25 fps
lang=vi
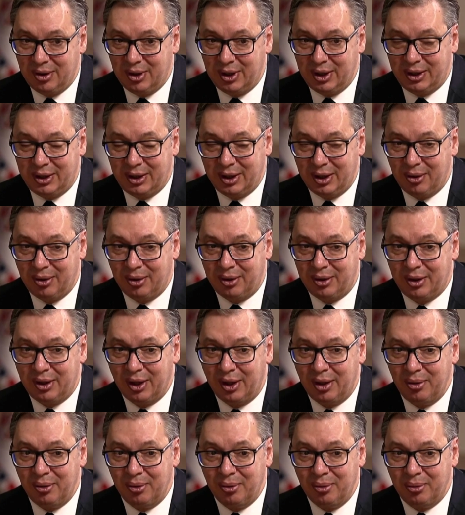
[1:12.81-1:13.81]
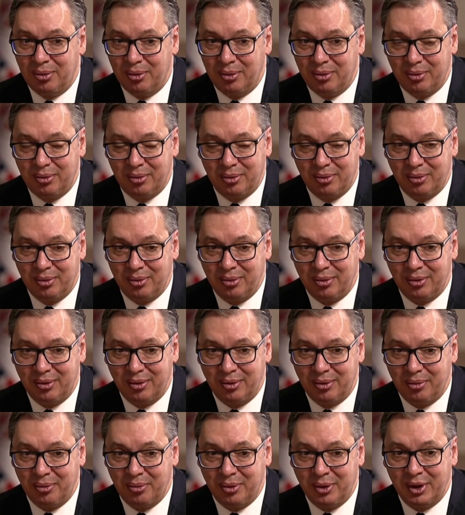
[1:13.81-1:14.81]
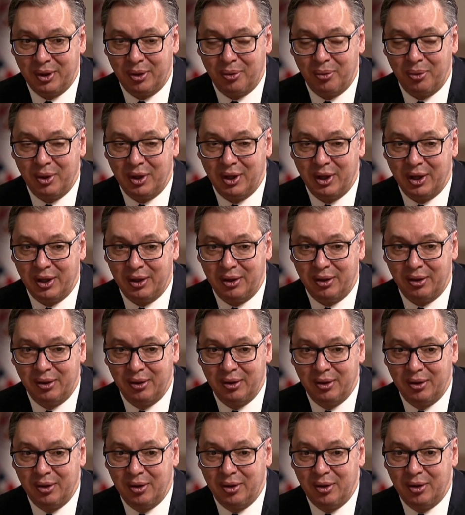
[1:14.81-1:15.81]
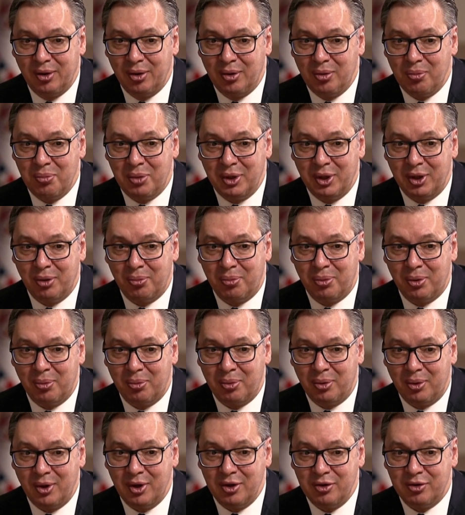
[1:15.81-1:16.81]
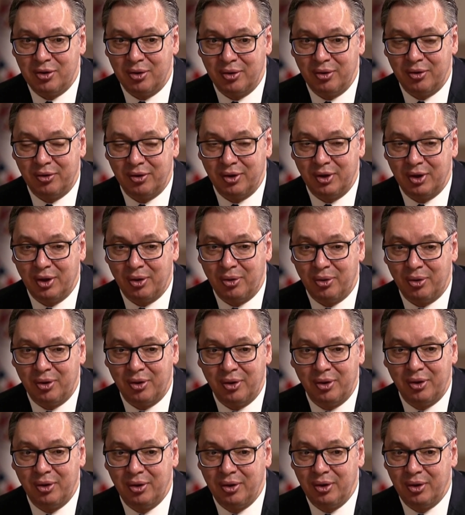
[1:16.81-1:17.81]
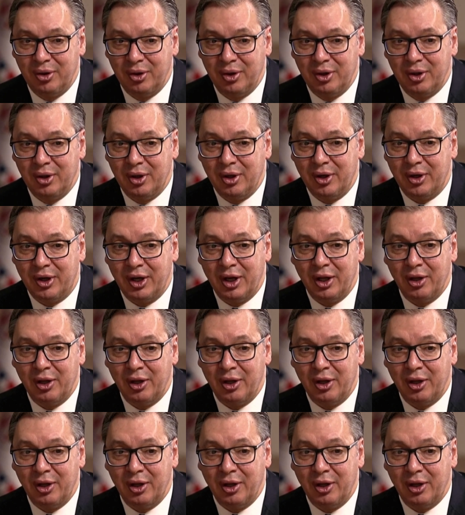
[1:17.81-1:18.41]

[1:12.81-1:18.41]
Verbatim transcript: hoa và đó là chủ tịch cặp tập cận bình bởi vì chủ tịch tập cận bình ông ấy